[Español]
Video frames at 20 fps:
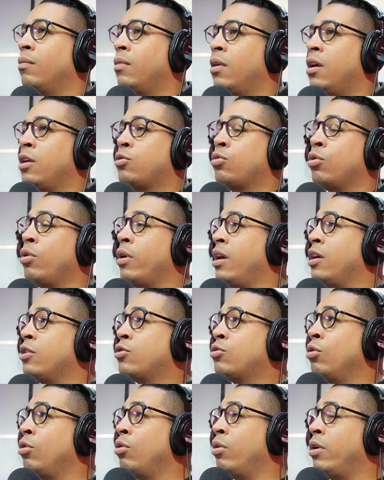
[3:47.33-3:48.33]
Eso,
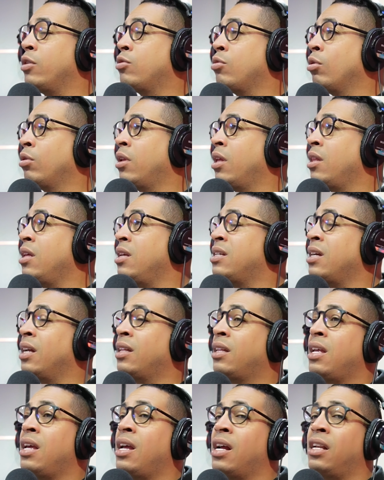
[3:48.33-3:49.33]
eso, eso te dice a
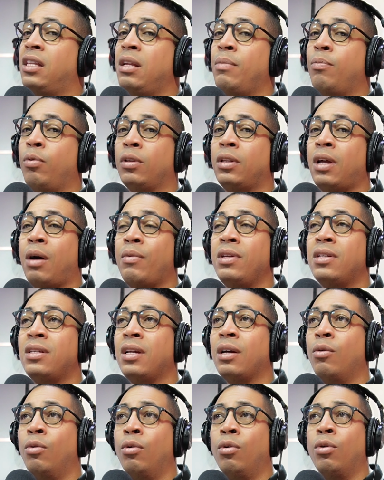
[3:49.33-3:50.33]
ti que el tipo estaba
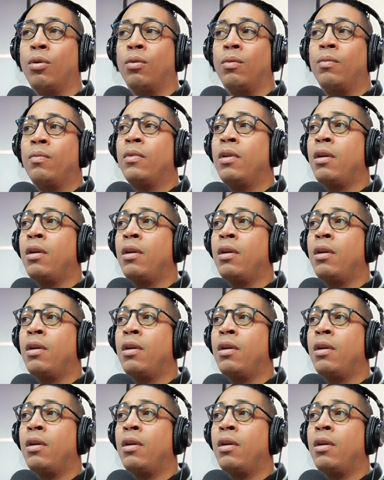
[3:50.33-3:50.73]
inseguro,